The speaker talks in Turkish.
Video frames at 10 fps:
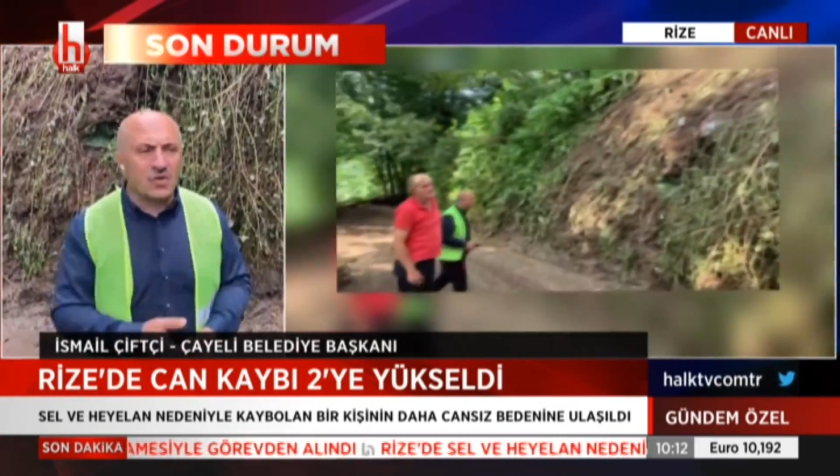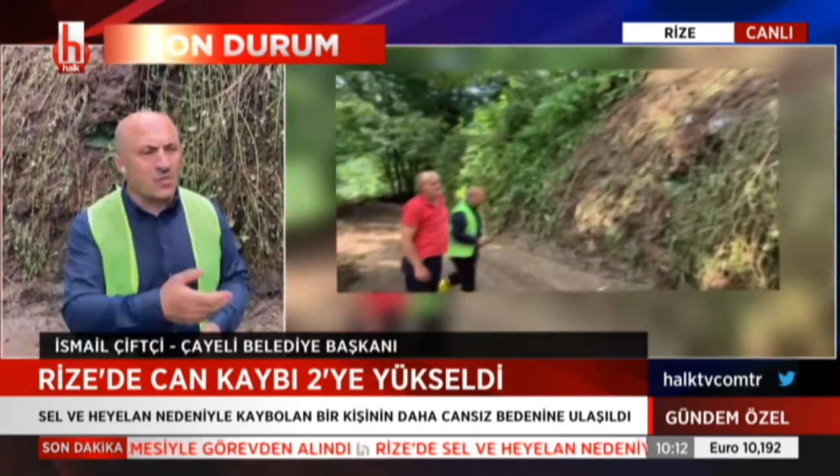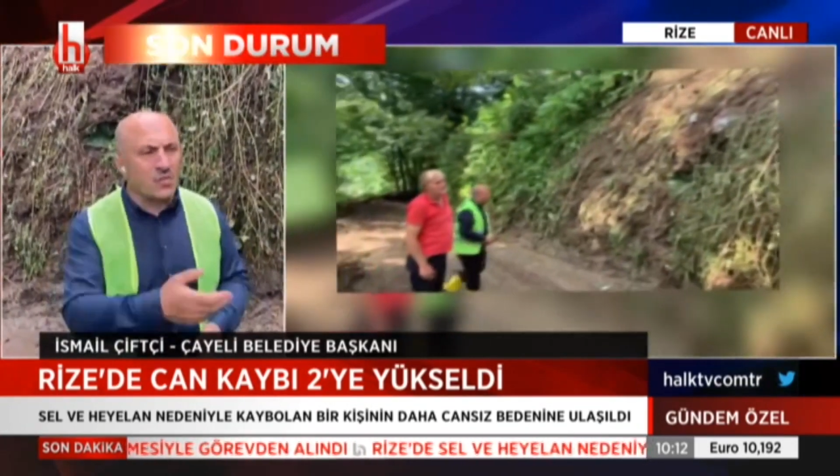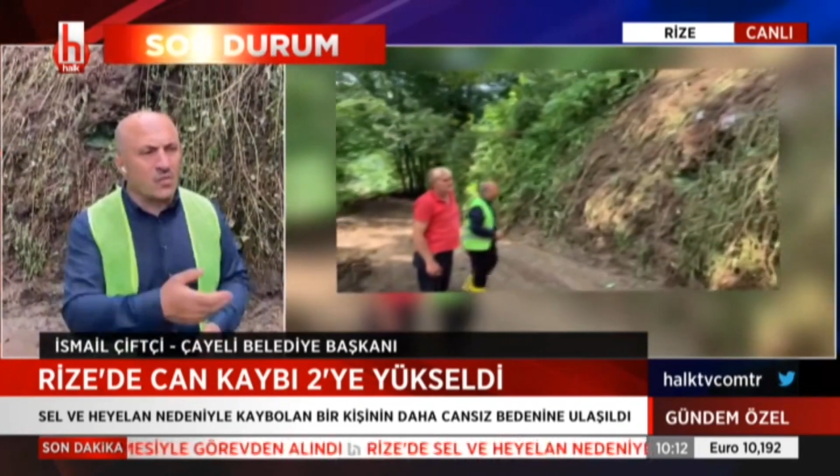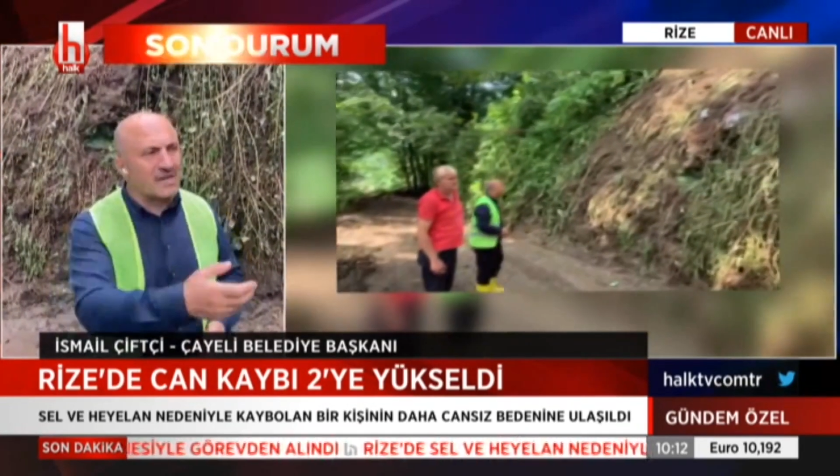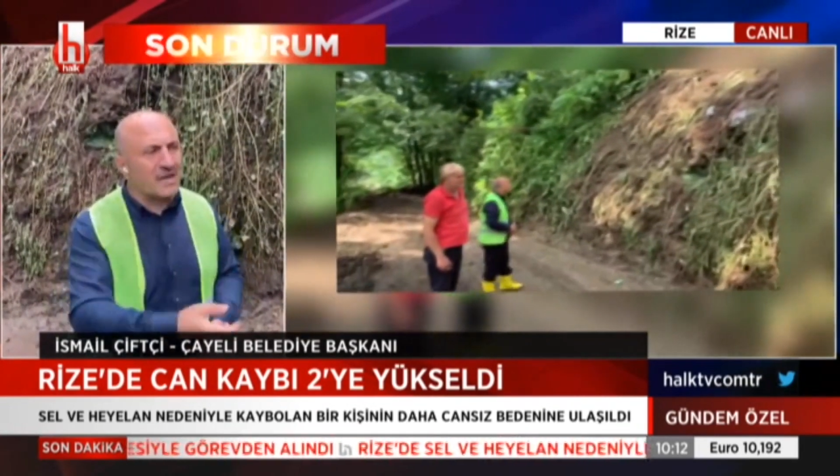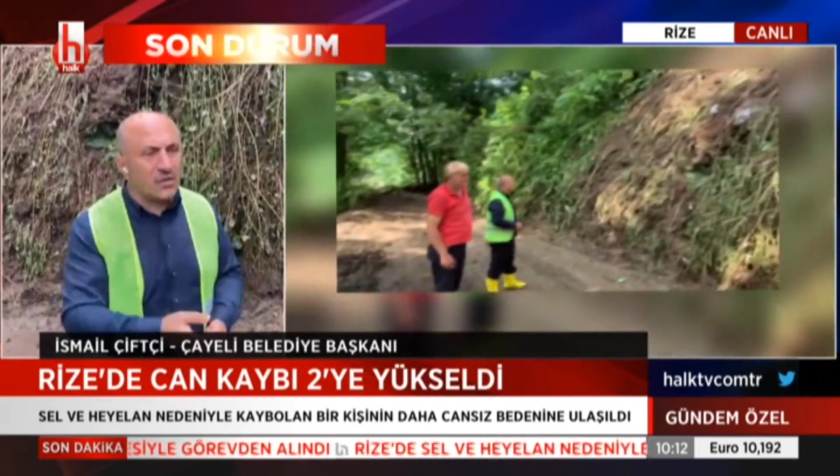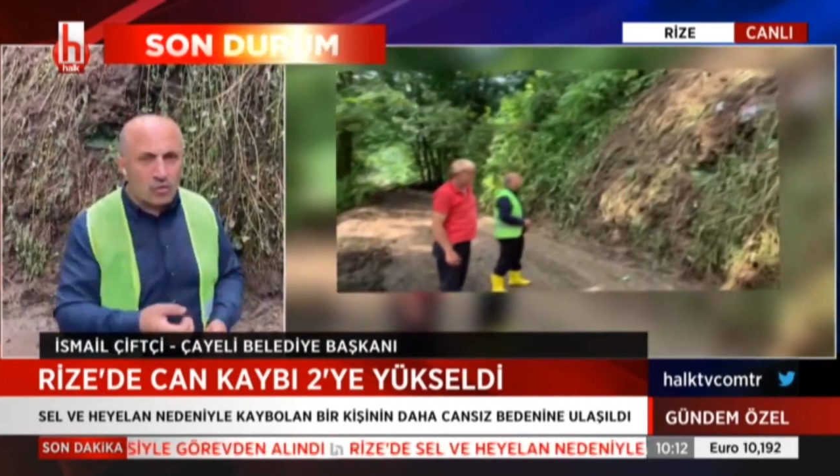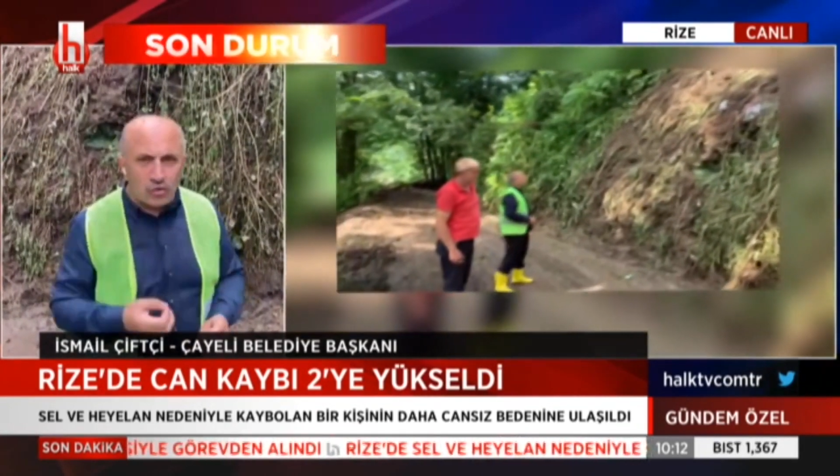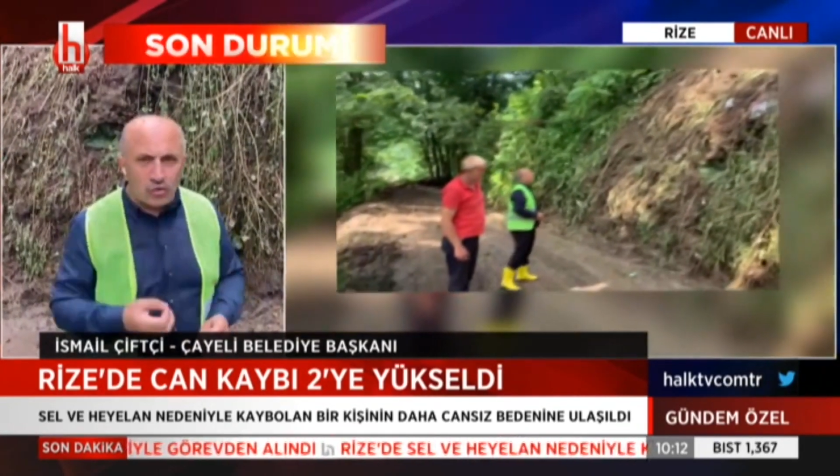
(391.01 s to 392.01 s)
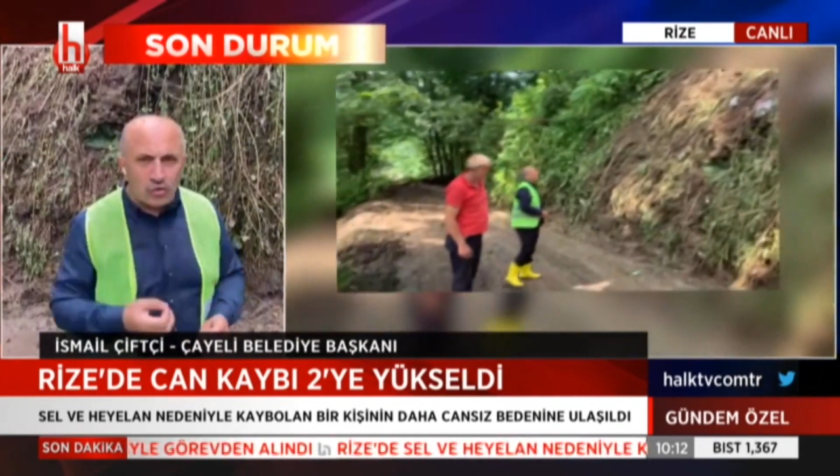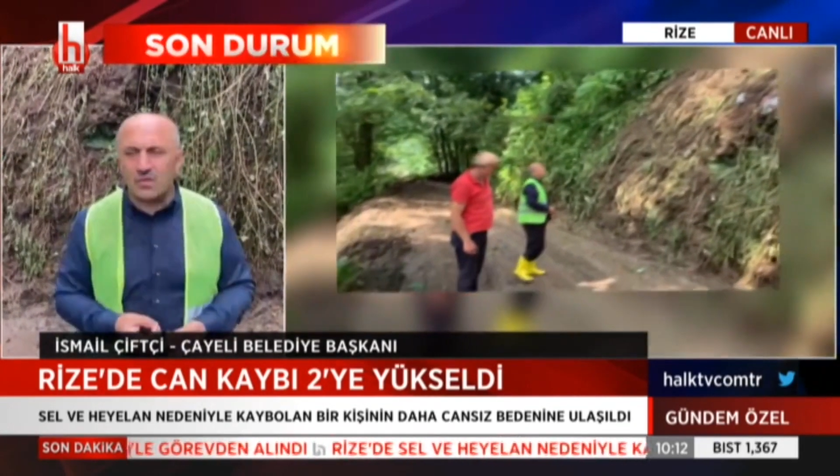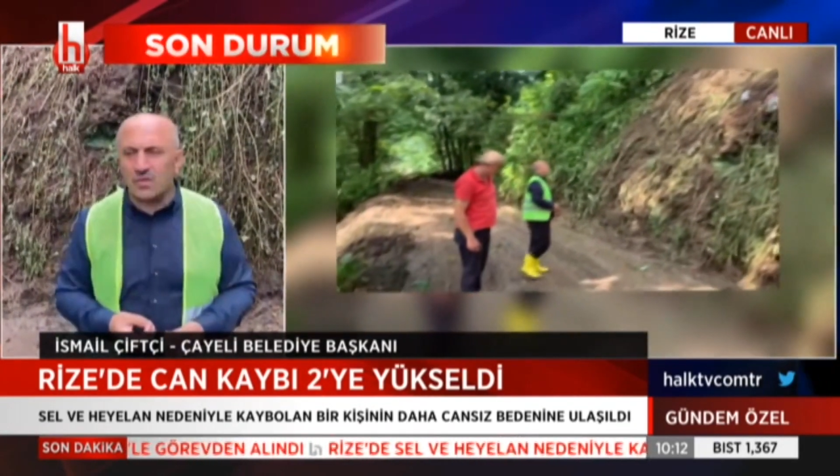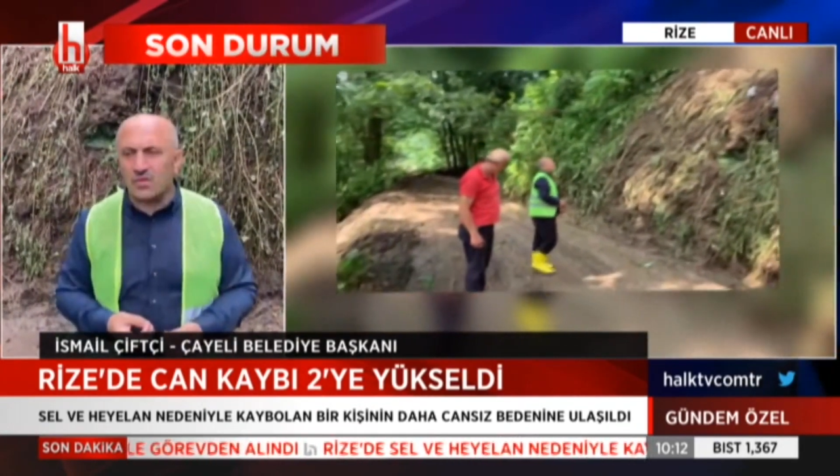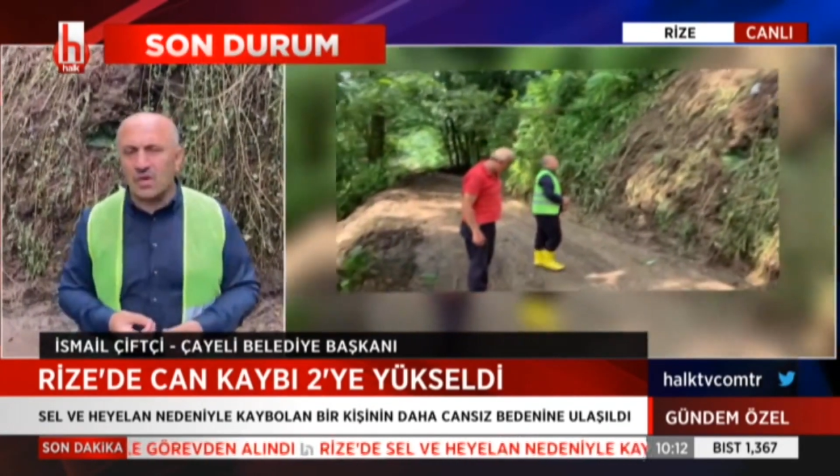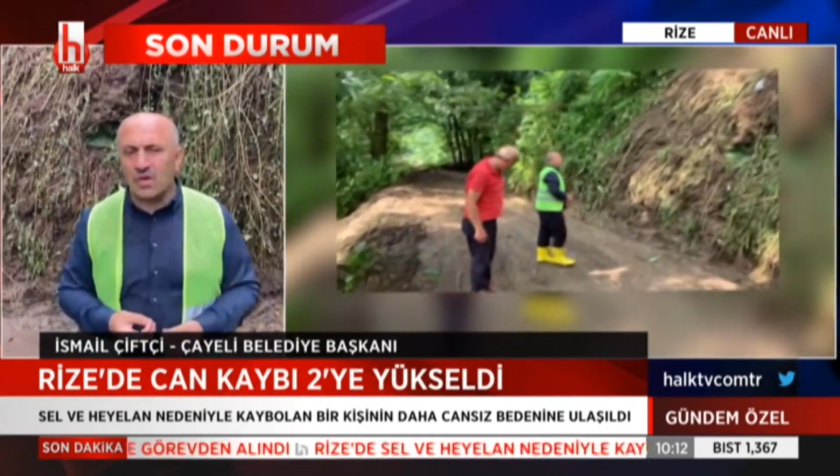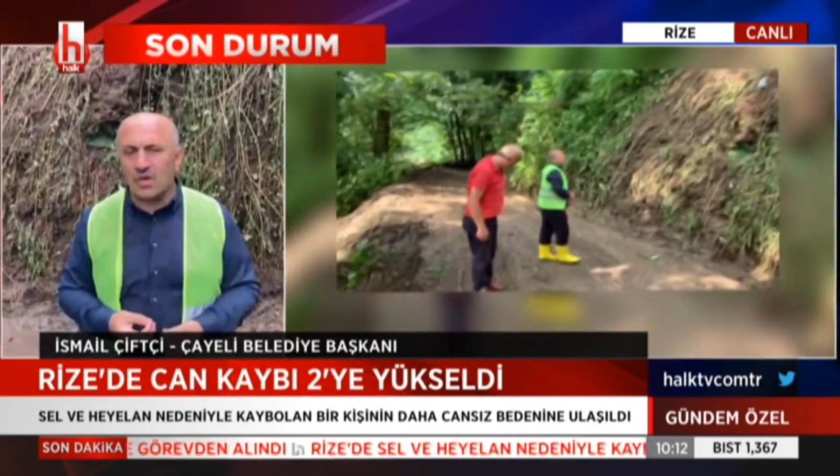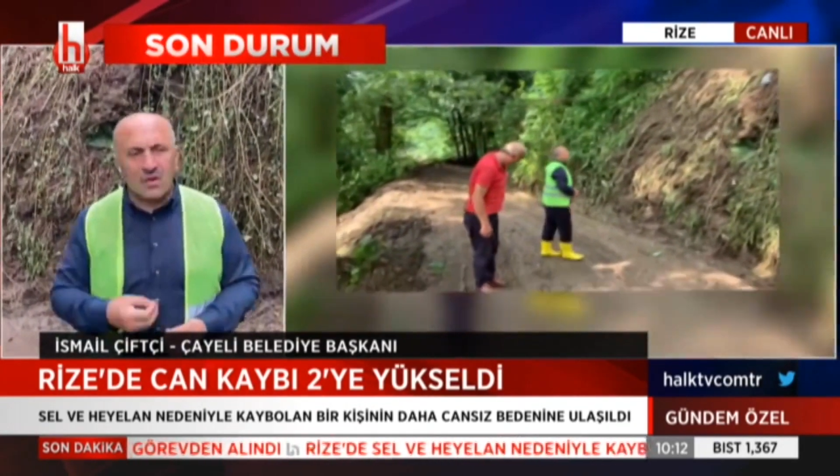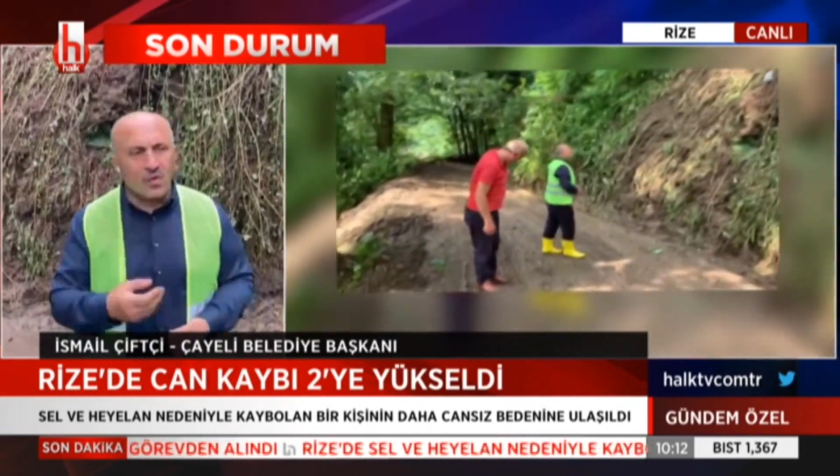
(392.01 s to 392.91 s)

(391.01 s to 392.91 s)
Biz bu malzemeye rüsubat diyoruz.